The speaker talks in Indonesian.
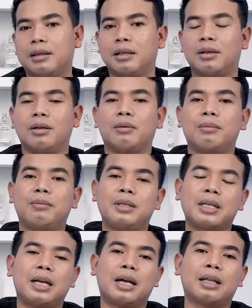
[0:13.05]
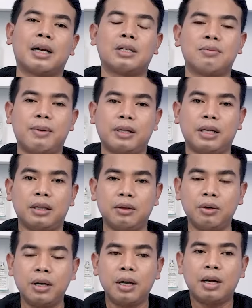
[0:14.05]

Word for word: gitu. Bisa dikatakan seperti itu.